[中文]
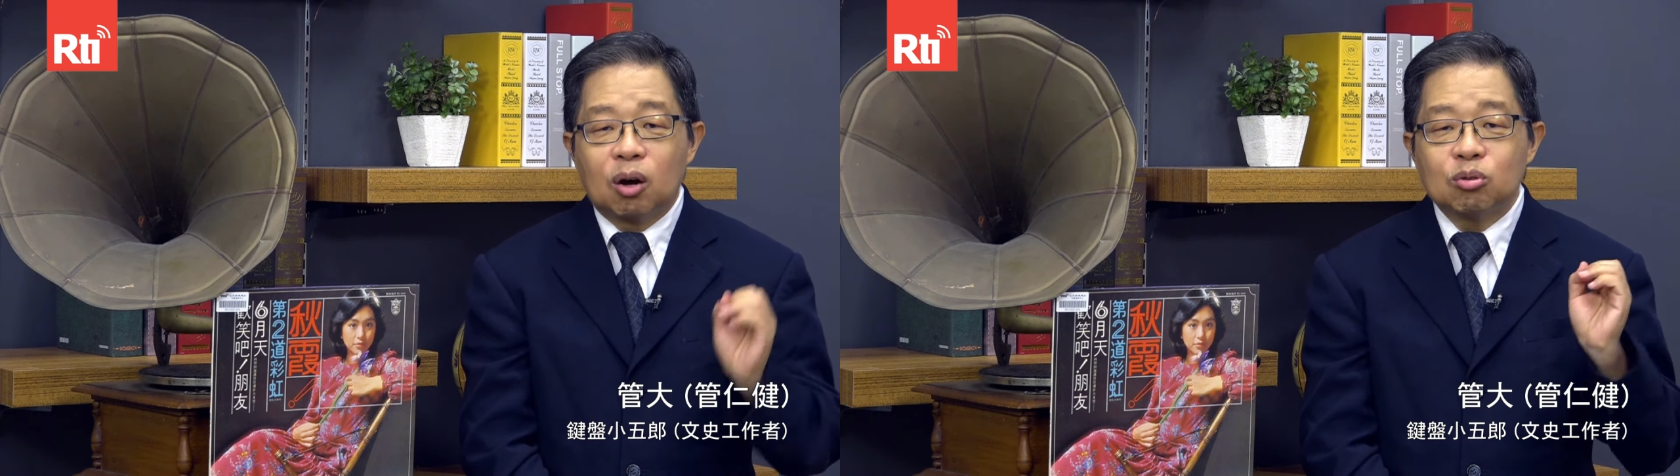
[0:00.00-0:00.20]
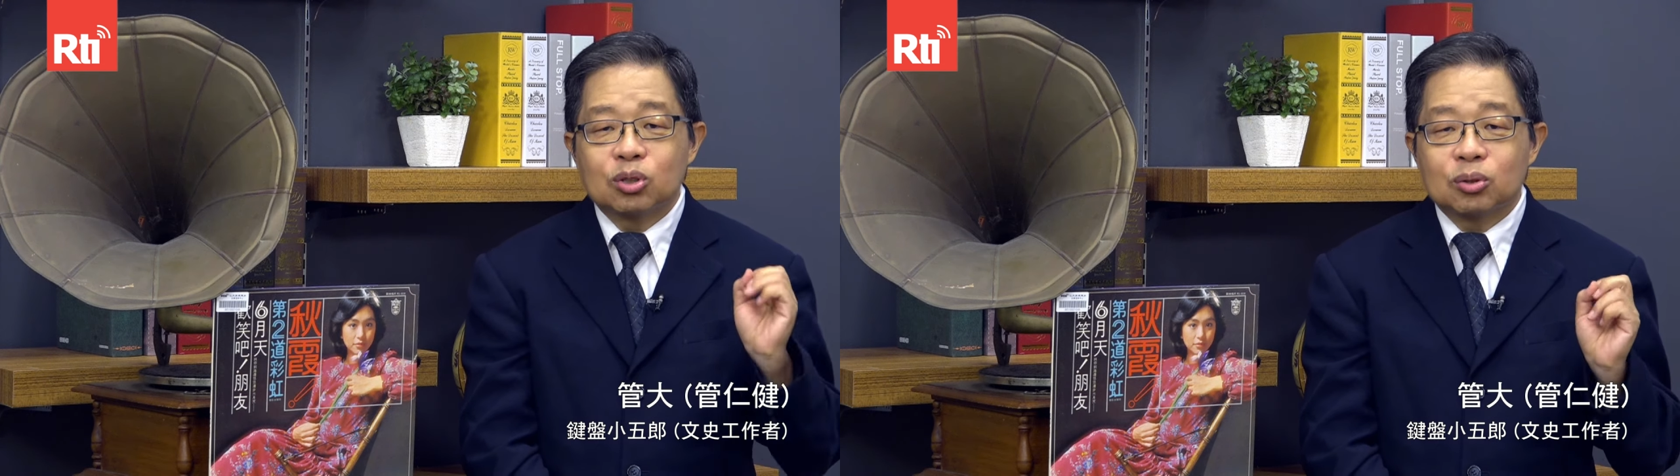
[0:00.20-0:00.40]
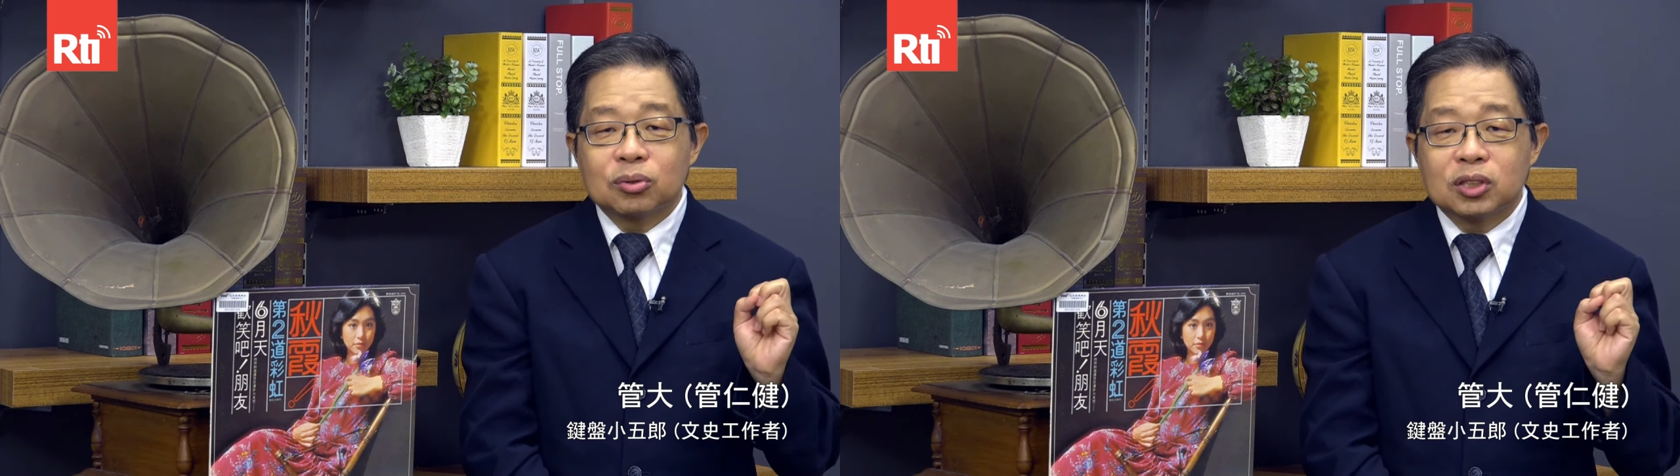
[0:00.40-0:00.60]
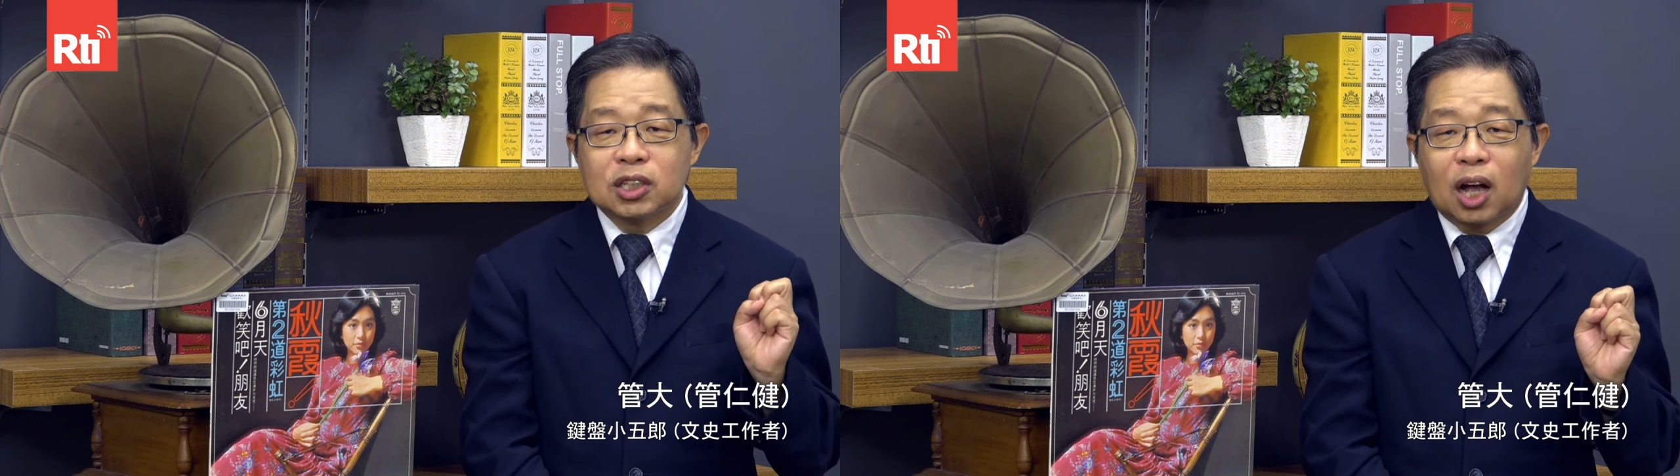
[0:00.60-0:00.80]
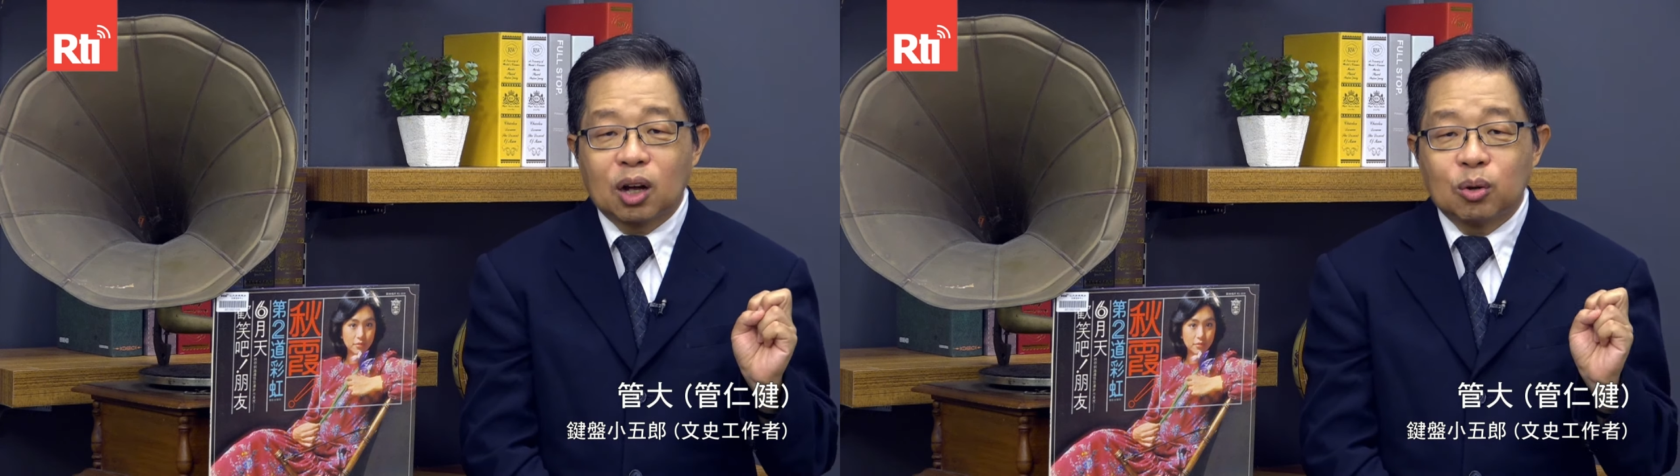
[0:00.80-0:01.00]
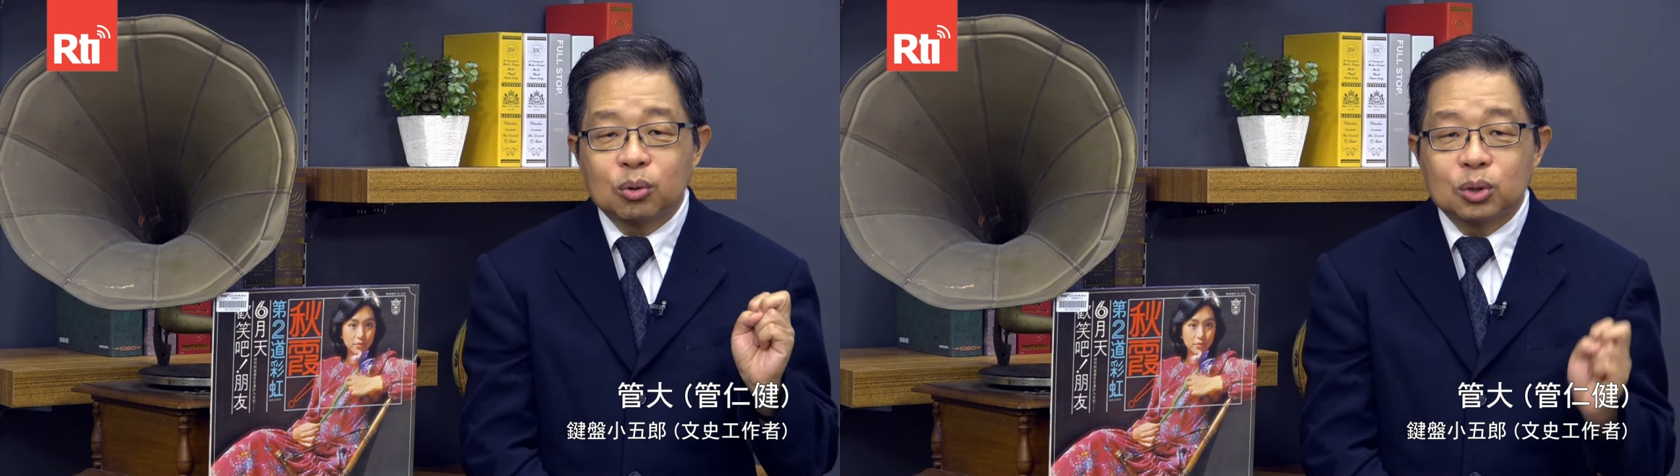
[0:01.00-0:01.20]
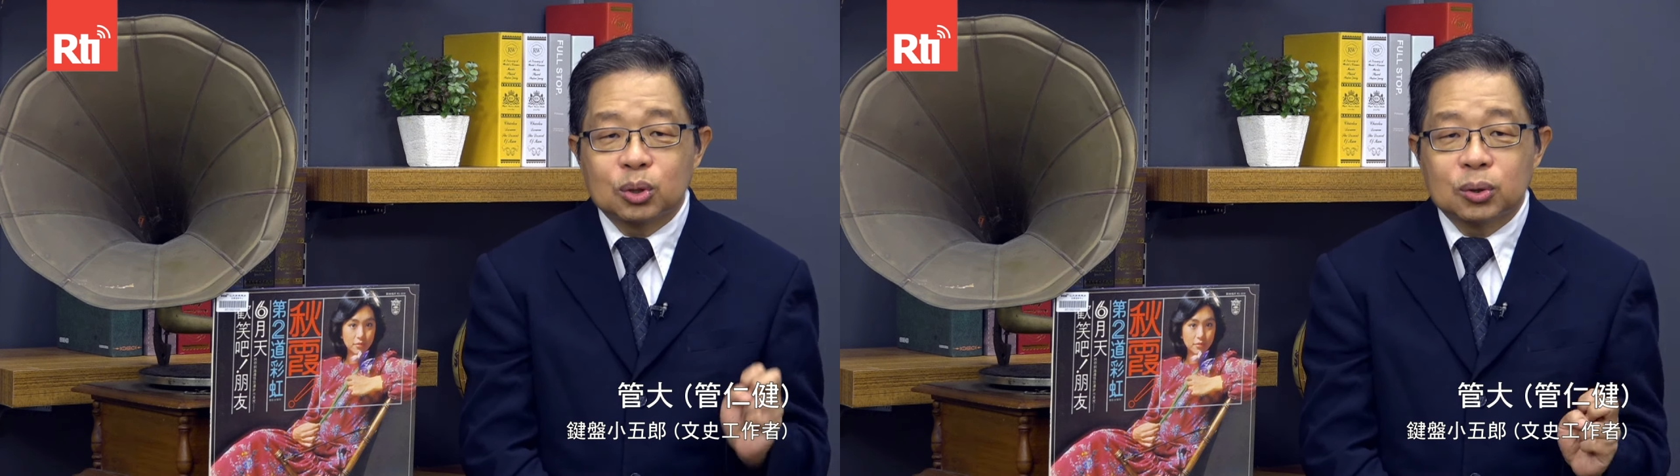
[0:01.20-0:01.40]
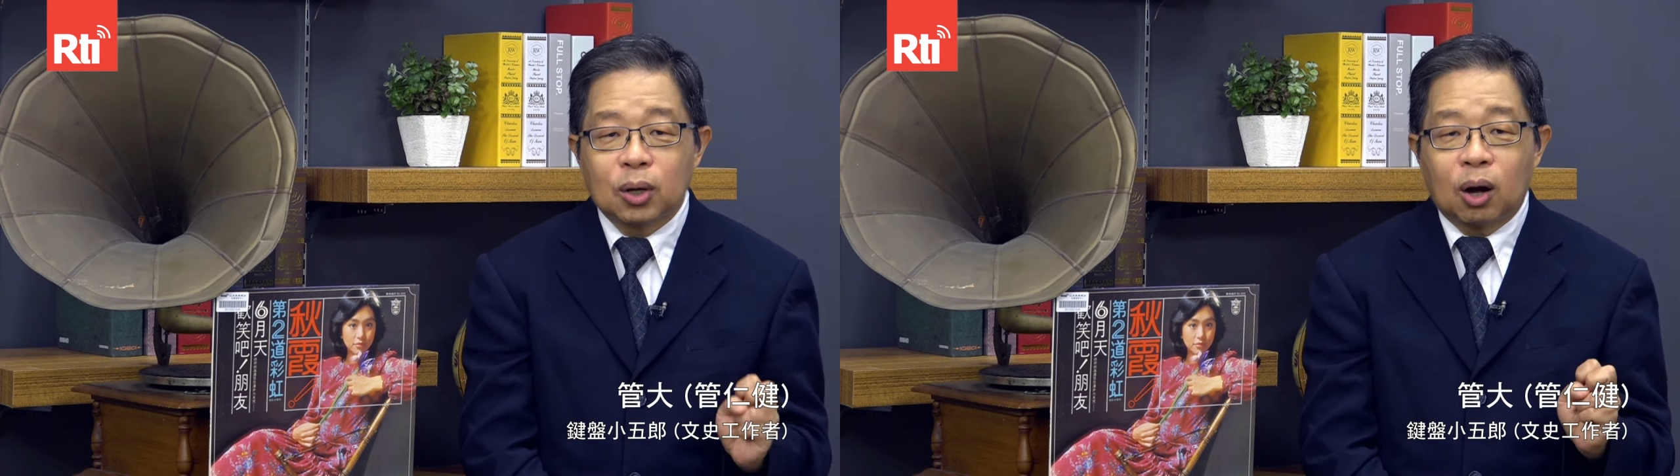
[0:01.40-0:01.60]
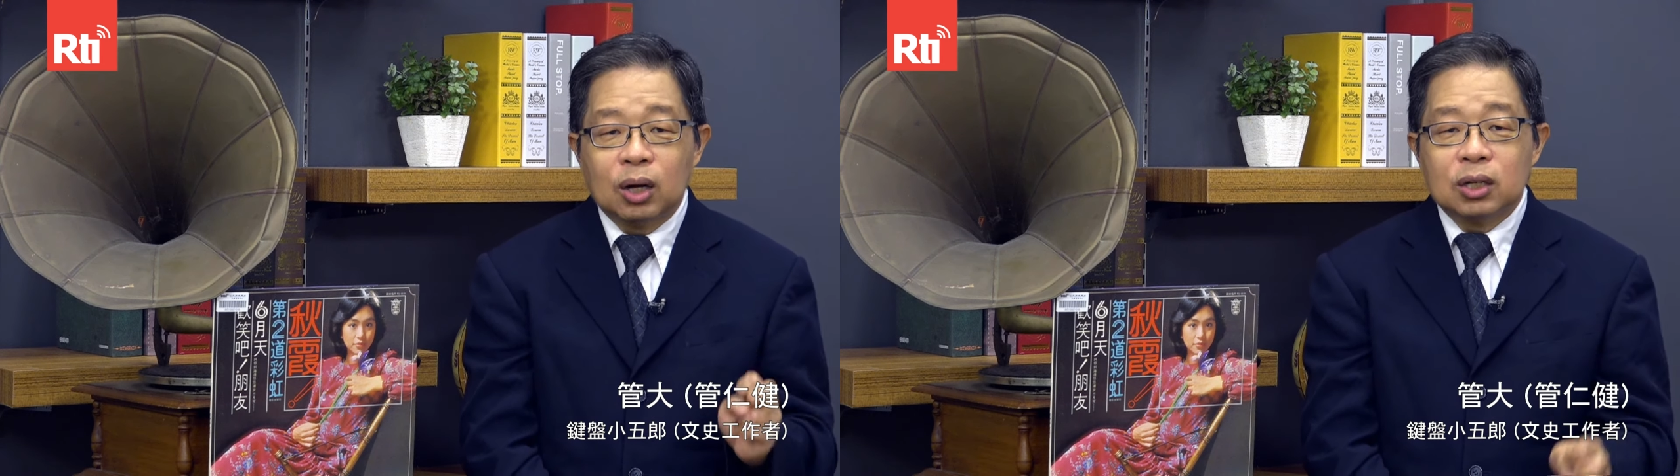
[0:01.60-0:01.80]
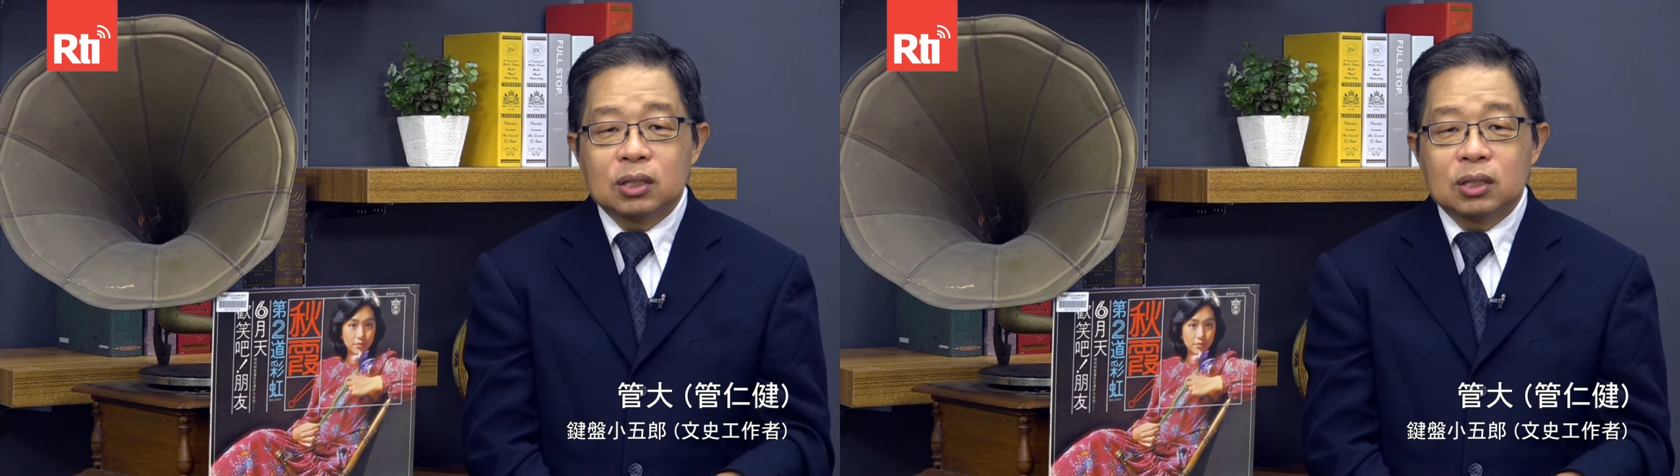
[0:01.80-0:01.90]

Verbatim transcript: 高雄加工区哦，